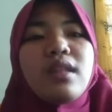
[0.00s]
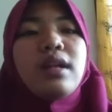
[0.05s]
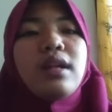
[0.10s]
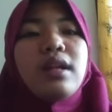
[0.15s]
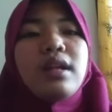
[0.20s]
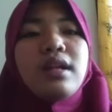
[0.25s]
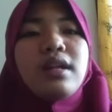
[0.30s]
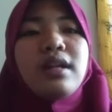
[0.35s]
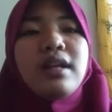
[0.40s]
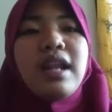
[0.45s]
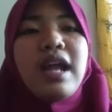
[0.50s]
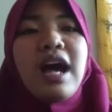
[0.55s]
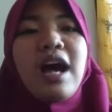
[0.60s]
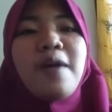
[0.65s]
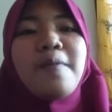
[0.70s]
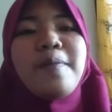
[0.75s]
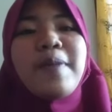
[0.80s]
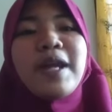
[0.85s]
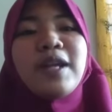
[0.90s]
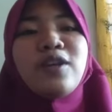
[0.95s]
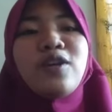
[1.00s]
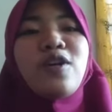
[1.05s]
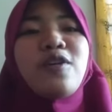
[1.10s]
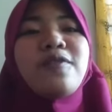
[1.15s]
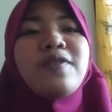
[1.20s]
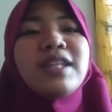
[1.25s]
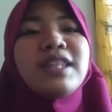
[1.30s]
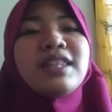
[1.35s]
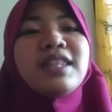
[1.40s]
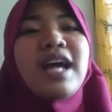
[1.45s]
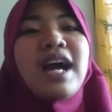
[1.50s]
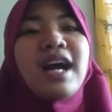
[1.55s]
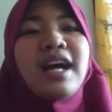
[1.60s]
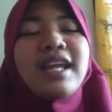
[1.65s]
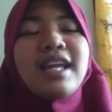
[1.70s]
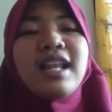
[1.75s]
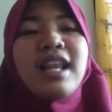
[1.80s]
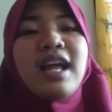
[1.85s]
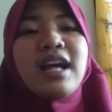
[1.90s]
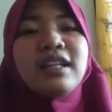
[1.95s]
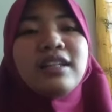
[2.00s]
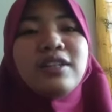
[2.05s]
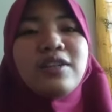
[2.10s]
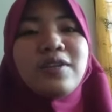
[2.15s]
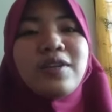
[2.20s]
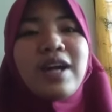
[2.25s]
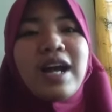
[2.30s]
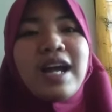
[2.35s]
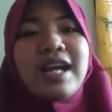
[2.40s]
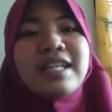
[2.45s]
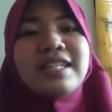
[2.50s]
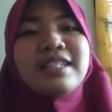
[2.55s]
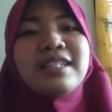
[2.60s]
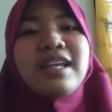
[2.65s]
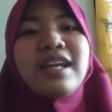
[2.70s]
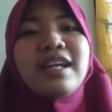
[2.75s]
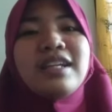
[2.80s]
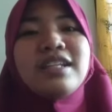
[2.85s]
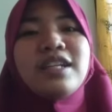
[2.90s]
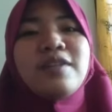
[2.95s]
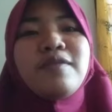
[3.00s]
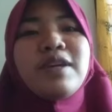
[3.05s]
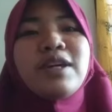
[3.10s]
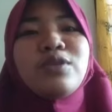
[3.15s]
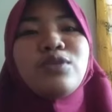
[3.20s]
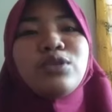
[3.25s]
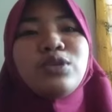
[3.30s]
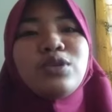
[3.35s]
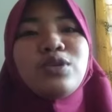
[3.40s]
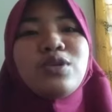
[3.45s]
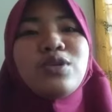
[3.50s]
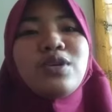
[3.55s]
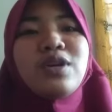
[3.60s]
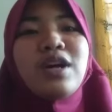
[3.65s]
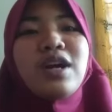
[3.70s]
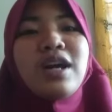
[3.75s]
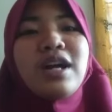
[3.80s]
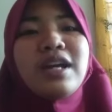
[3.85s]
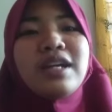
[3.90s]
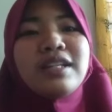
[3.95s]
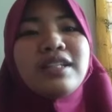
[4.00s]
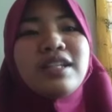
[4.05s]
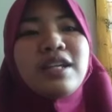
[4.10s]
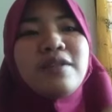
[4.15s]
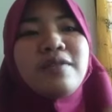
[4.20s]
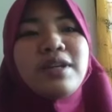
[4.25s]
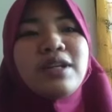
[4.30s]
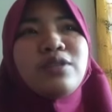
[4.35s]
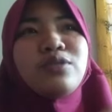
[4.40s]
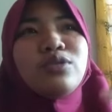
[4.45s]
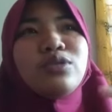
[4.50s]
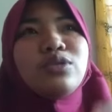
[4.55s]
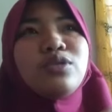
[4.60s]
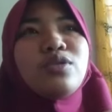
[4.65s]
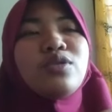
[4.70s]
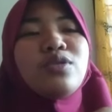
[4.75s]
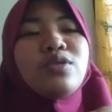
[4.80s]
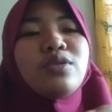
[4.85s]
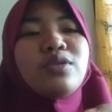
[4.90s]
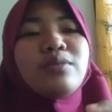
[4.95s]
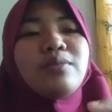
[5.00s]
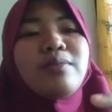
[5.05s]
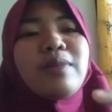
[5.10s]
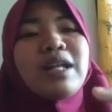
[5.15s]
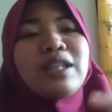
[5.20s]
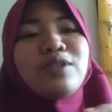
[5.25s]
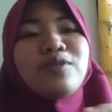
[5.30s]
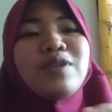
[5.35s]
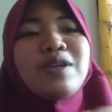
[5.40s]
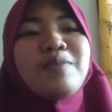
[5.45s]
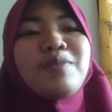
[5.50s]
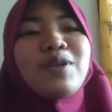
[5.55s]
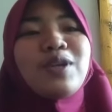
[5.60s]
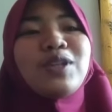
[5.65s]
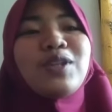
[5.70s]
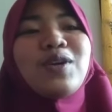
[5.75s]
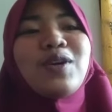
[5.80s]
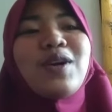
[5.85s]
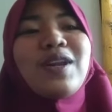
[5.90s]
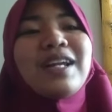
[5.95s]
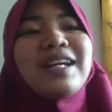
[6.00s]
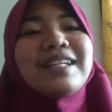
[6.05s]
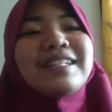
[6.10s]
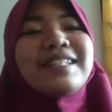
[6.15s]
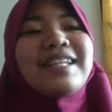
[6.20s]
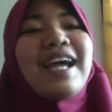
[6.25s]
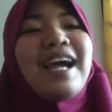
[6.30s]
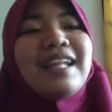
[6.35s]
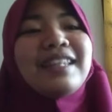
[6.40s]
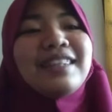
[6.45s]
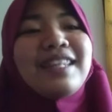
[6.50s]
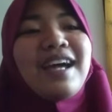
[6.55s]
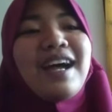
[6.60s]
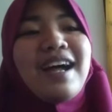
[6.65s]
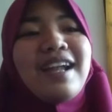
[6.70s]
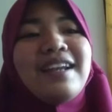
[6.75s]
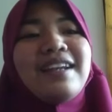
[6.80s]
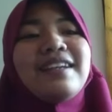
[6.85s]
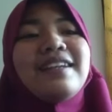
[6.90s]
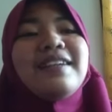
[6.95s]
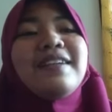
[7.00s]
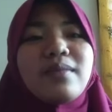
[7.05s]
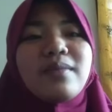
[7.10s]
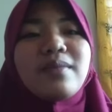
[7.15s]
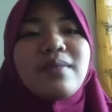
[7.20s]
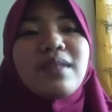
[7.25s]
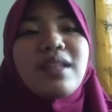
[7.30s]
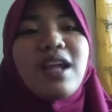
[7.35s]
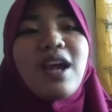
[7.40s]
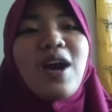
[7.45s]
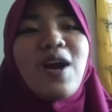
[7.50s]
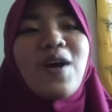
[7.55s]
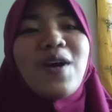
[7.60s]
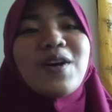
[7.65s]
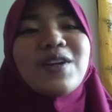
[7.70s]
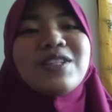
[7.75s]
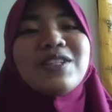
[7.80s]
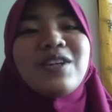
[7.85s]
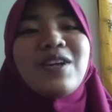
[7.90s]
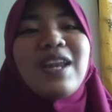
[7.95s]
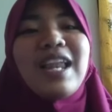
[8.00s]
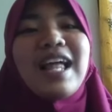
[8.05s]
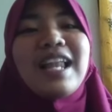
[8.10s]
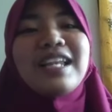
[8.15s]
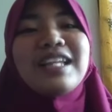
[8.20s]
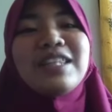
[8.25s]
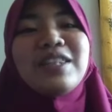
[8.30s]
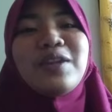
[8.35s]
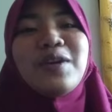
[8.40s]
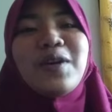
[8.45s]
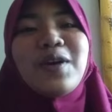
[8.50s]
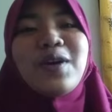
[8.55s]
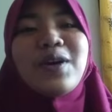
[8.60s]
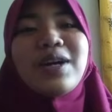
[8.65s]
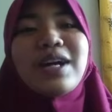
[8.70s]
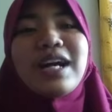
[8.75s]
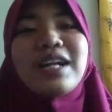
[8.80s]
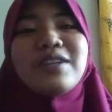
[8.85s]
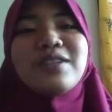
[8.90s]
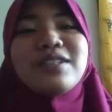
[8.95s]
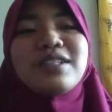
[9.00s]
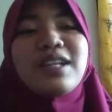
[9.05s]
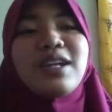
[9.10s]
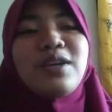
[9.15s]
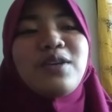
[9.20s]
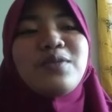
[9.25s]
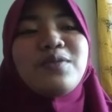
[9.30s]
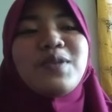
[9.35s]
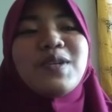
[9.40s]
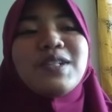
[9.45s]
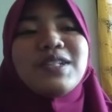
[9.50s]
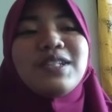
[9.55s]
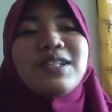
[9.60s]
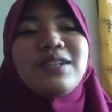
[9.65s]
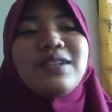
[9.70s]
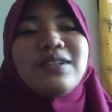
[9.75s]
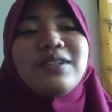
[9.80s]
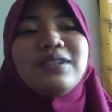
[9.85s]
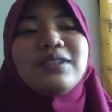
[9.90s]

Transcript: Nah, ben Covid dang ilang to guys, dhewe kudu dhewe kudu matuhi protokol kesehatan. Ojo lali donga karo sing kuwasa.